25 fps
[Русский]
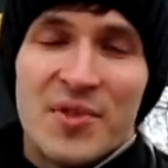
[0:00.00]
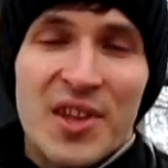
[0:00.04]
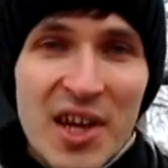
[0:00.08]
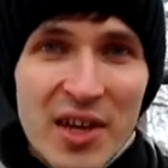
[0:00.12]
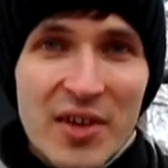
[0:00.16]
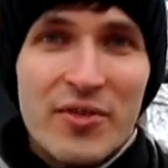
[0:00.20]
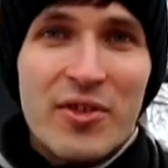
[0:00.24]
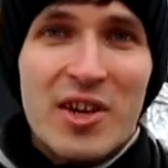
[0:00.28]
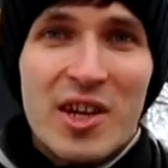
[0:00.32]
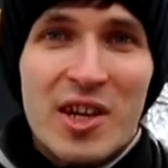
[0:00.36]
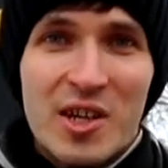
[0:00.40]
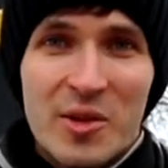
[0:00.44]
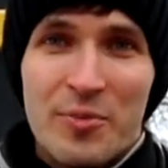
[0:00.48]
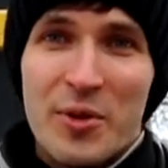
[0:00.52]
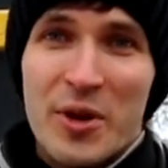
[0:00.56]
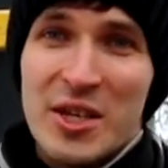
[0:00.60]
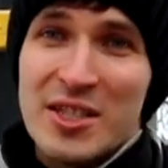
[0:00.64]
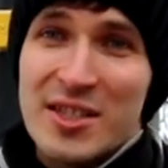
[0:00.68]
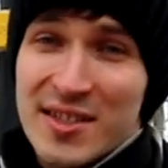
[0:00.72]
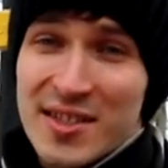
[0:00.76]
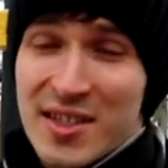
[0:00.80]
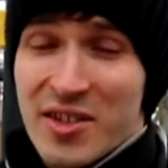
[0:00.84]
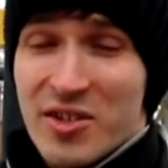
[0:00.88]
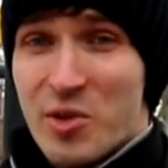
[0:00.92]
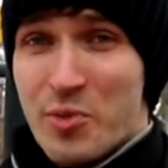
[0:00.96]
так выглядит
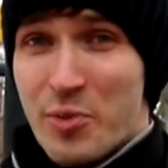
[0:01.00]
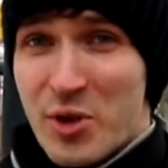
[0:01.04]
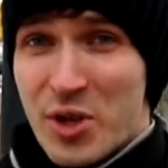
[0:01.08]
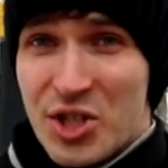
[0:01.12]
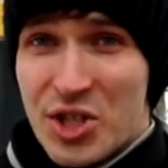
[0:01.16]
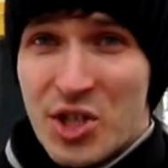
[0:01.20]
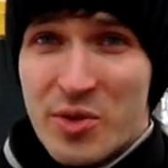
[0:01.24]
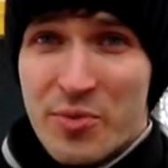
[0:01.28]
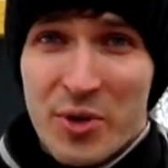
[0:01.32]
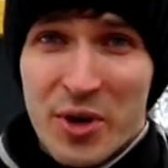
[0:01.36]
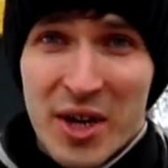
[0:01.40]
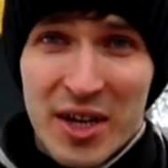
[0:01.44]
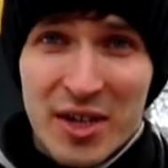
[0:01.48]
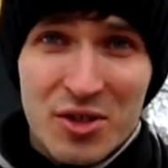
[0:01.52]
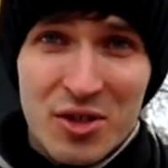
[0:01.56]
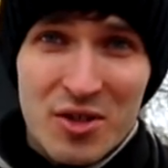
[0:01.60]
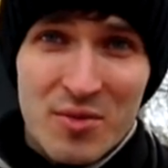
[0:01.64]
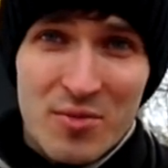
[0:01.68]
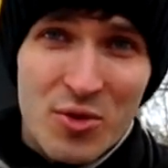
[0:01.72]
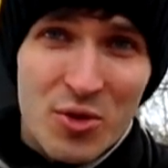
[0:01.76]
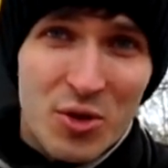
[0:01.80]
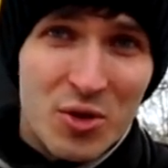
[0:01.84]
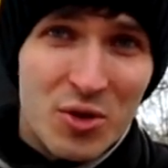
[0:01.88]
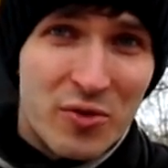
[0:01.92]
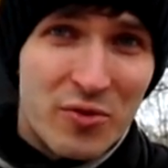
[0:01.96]
пять основных причин, по
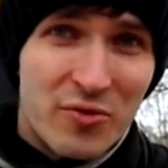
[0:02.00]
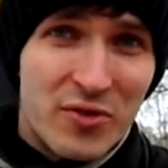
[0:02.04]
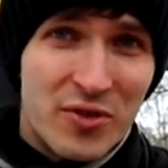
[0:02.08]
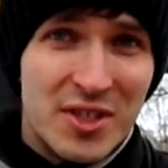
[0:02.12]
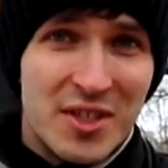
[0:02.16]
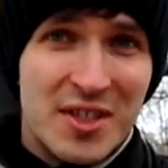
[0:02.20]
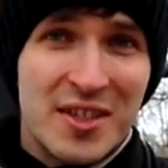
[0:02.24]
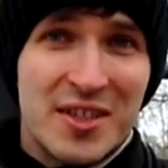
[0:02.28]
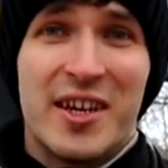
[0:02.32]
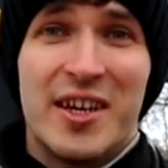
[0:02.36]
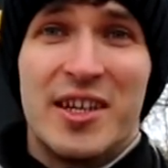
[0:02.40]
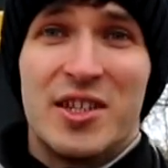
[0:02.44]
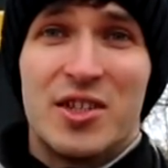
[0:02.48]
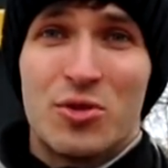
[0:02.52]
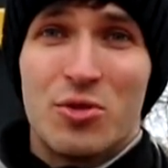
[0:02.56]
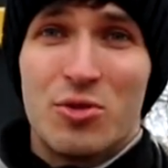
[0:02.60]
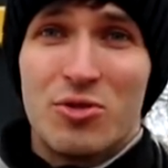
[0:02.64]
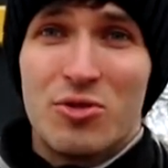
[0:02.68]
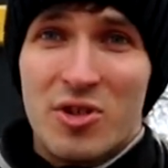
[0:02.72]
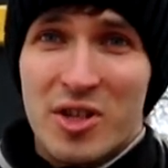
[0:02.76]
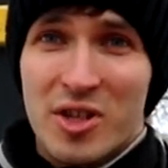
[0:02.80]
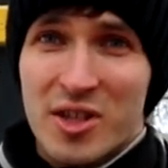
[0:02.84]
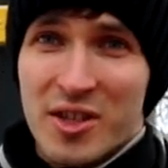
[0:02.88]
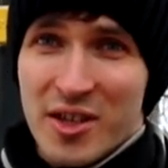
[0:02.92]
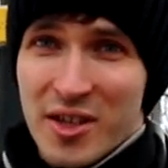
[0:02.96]
которым могут возникать
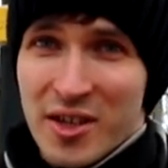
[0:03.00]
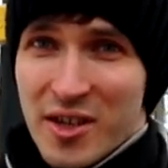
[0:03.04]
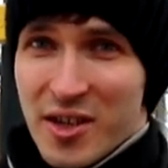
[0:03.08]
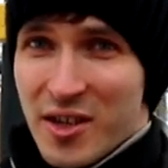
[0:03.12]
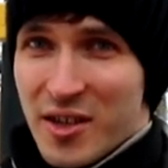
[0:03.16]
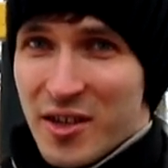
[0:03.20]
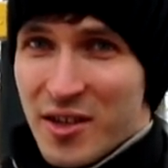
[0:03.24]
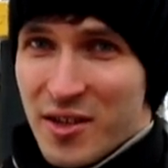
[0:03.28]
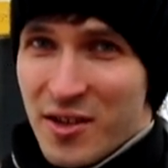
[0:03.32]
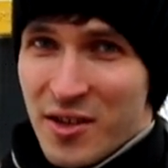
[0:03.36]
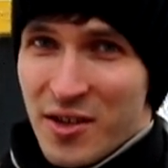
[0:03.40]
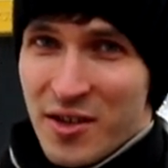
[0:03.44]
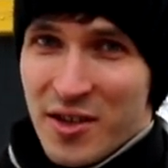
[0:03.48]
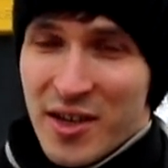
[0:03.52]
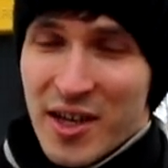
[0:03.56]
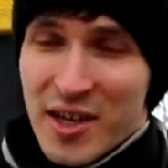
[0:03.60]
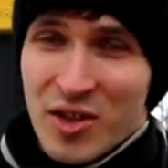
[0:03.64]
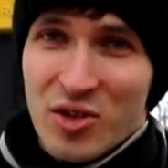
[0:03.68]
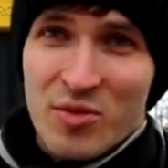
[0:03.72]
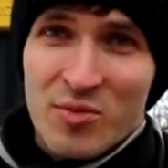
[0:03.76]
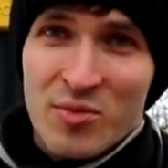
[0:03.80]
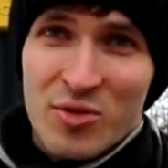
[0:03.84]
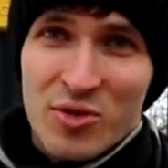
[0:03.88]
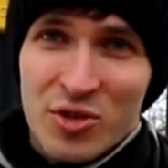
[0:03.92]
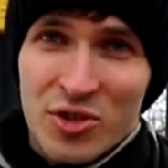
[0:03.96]
судороги, и я
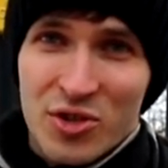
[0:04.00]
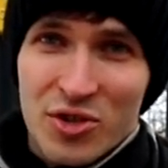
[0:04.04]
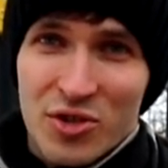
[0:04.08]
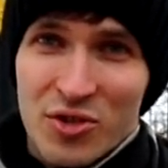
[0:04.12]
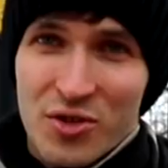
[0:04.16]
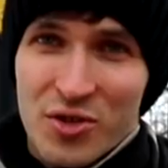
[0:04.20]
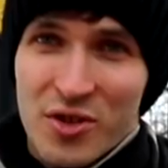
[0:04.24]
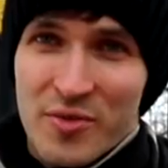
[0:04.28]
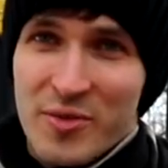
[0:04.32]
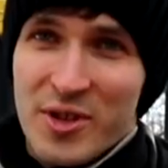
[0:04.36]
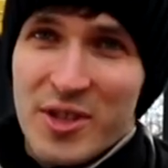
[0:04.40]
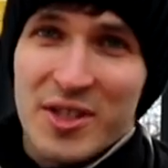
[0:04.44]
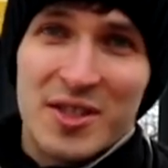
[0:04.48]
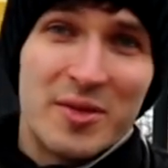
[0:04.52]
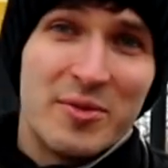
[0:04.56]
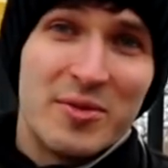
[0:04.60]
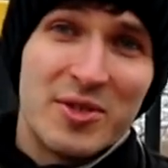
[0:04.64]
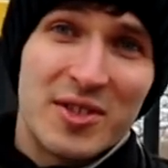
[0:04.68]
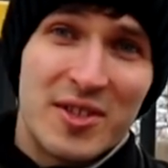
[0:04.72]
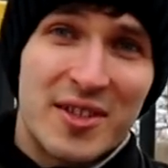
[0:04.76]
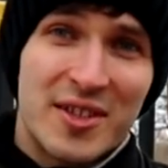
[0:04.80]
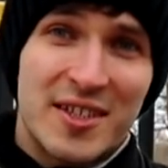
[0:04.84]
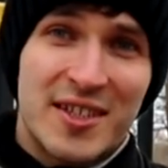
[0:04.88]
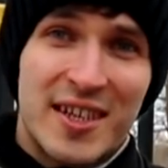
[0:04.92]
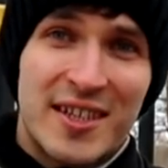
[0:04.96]
думаю, что имеет
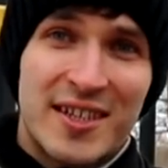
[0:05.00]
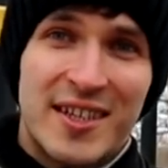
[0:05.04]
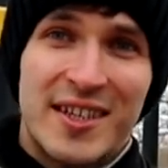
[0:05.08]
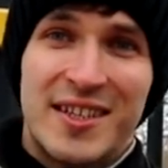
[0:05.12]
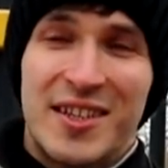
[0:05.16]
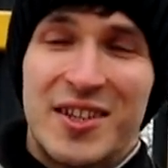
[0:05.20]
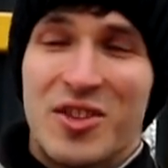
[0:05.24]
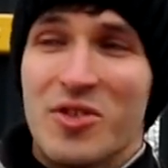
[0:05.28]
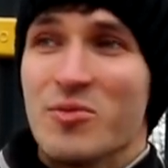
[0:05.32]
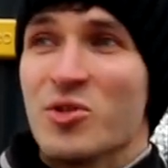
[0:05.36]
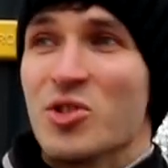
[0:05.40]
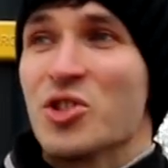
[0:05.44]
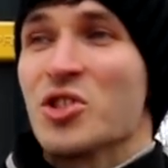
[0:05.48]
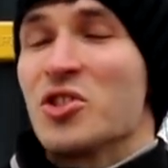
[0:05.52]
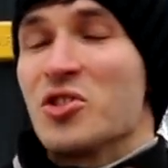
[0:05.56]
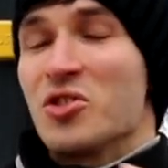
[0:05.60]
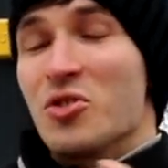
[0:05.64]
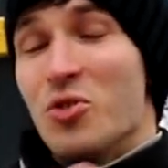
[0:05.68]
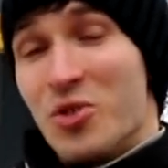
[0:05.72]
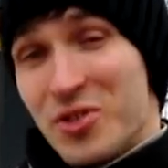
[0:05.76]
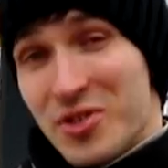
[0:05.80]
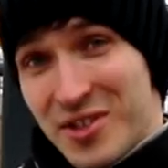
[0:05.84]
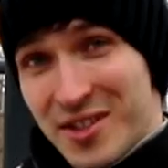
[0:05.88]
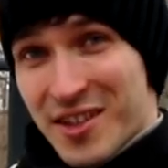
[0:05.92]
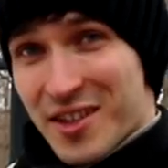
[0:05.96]
смысл рассказать о том,
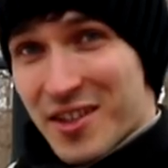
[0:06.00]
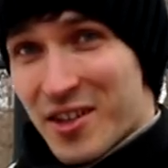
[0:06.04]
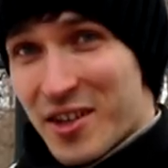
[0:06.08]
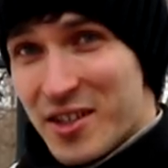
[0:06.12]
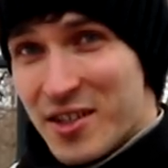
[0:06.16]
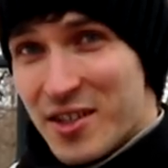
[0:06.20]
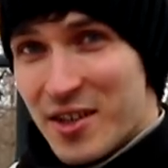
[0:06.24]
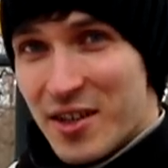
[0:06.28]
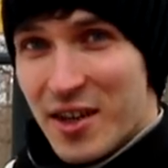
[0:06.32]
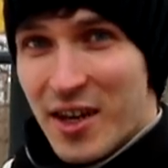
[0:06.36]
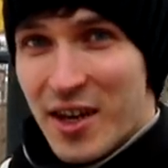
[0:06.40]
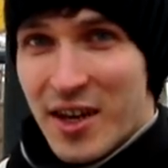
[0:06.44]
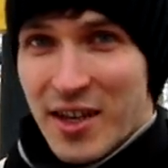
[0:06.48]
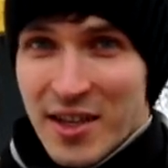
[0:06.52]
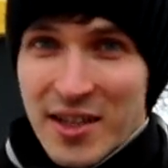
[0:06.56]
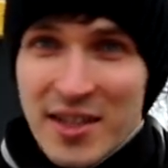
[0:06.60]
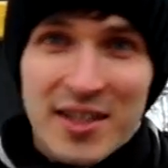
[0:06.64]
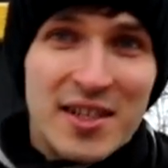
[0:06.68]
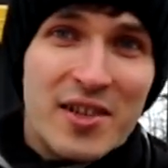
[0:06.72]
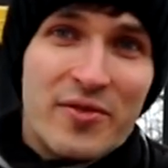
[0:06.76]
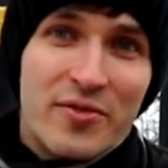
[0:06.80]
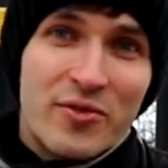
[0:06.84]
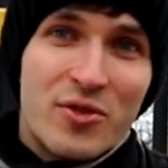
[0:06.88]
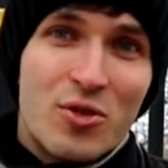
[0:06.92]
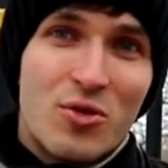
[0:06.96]
что делать,
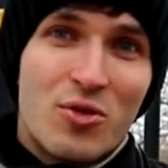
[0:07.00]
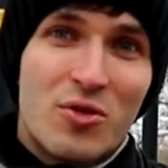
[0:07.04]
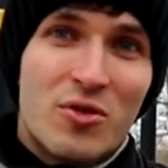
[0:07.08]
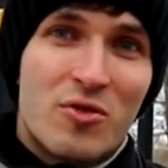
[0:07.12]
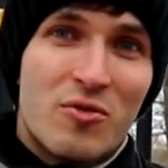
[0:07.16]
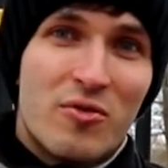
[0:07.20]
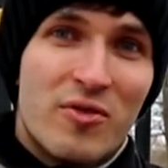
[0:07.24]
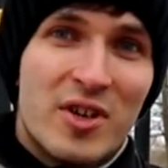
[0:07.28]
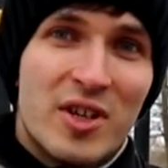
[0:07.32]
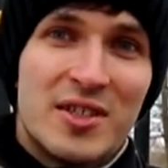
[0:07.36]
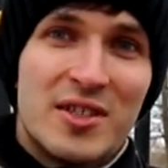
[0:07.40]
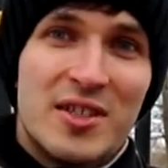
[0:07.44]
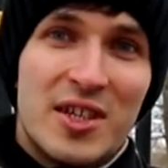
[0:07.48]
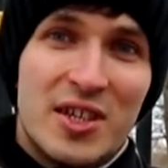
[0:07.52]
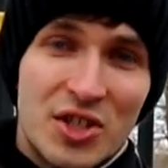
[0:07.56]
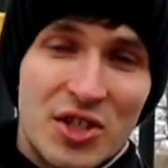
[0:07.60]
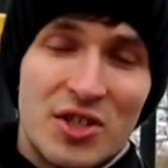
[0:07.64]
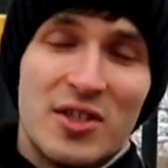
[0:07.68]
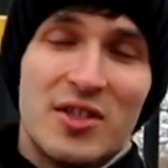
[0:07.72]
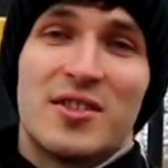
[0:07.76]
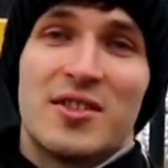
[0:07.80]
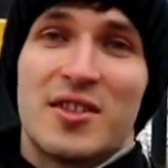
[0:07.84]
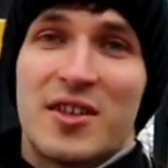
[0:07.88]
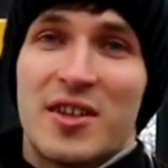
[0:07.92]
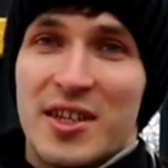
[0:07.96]
если вдруг у вас
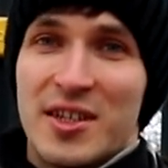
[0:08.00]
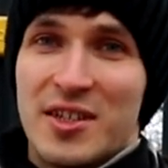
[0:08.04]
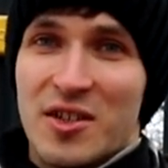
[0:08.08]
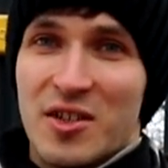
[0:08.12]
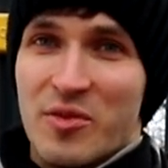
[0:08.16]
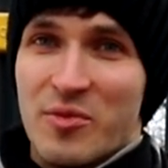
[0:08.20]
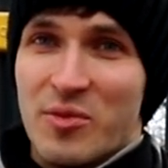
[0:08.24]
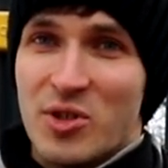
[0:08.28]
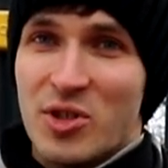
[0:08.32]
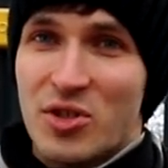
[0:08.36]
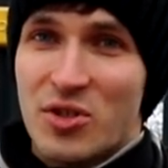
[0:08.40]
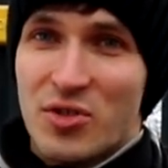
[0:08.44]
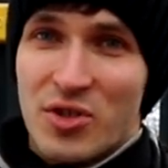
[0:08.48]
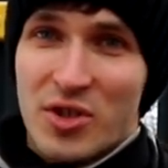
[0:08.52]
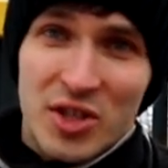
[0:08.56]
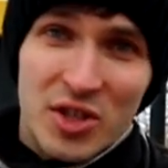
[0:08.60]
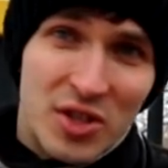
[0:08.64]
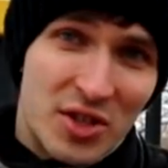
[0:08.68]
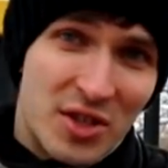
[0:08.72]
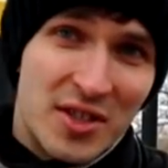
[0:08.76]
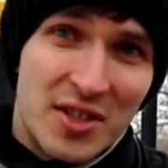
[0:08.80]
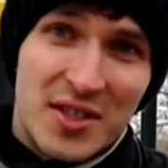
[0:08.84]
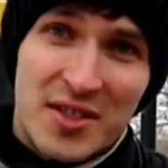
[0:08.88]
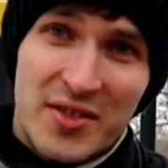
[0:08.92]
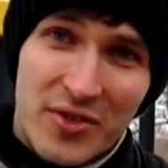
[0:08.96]
неожиданно сократила мышцу,
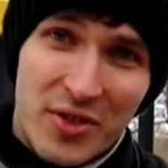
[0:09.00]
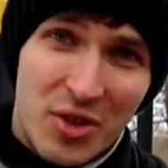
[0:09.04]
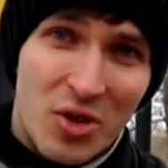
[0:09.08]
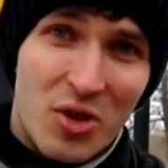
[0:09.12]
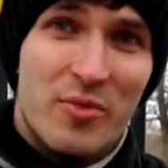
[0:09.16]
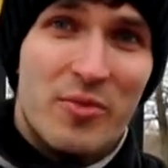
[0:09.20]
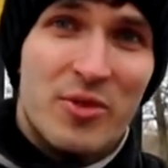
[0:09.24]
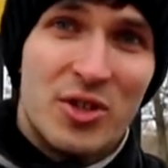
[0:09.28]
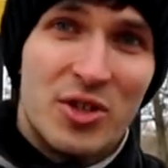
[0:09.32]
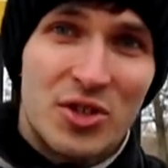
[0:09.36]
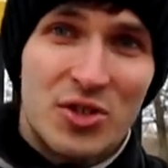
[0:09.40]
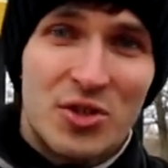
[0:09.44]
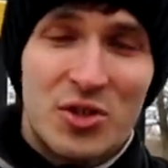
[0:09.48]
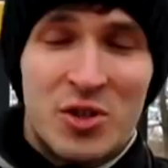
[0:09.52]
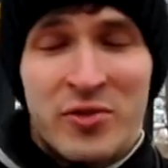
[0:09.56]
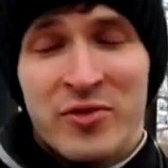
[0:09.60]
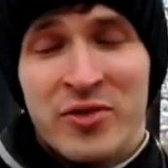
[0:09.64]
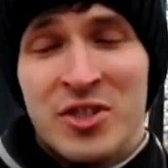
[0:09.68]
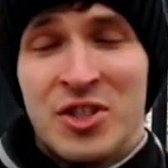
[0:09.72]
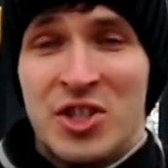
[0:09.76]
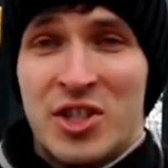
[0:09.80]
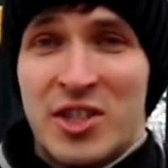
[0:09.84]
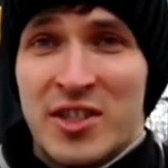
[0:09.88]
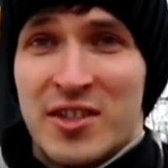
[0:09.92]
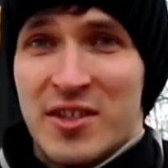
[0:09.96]
неожиданно свело мышцу, и
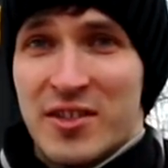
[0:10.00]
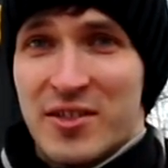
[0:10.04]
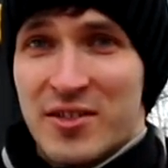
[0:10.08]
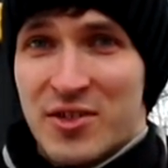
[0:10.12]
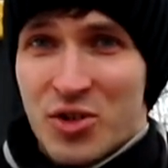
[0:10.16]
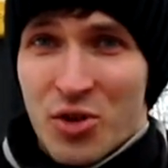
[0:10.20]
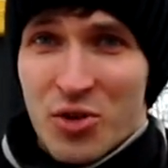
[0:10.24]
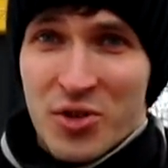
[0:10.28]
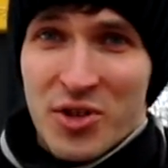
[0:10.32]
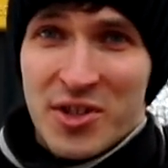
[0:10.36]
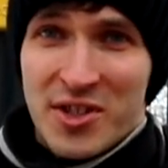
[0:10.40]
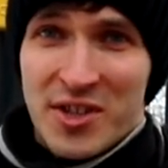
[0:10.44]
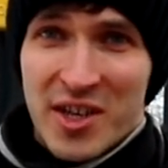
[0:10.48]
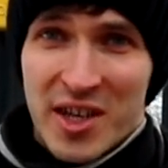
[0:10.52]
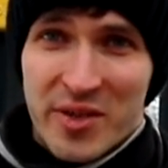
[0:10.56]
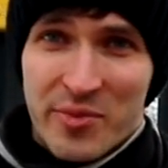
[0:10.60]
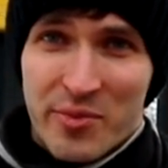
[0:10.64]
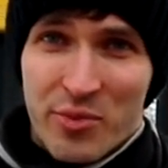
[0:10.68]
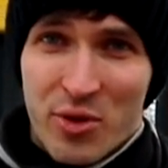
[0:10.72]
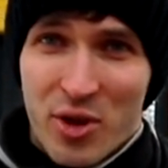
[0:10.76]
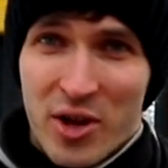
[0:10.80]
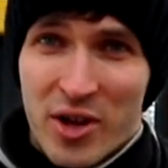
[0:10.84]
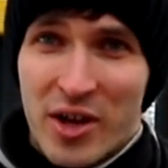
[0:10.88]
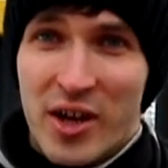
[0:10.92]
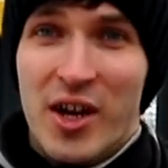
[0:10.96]
вы сейчас стонете от
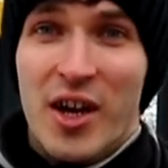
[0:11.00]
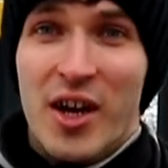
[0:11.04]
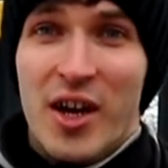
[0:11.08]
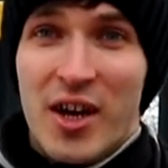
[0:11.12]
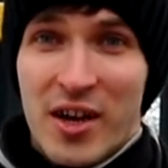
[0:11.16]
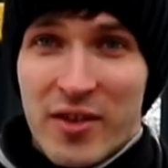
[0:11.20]
боли.